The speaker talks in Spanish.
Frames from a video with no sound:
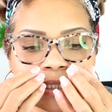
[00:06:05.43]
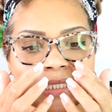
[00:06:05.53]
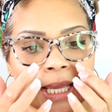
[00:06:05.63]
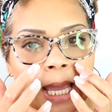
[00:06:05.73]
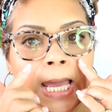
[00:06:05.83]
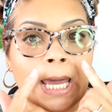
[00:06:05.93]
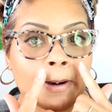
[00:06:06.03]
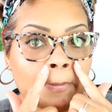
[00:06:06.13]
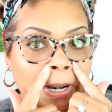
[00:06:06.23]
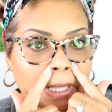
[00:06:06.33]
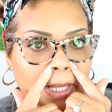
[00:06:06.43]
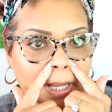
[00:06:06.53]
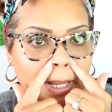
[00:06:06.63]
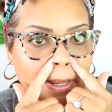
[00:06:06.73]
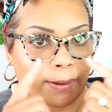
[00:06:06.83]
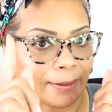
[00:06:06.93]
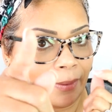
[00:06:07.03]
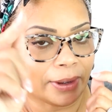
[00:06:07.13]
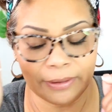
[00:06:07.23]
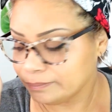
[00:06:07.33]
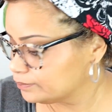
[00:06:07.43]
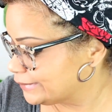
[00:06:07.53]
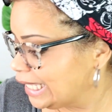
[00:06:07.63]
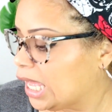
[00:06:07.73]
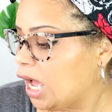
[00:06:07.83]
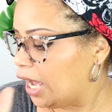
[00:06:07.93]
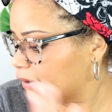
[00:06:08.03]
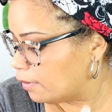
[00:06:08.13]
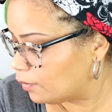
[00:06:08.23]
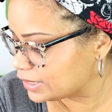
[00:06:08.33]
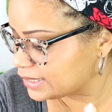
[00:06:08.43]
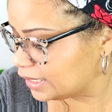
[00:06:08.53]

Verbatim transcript: que se escascare por aquí. ¿Ok? Ahora vamos a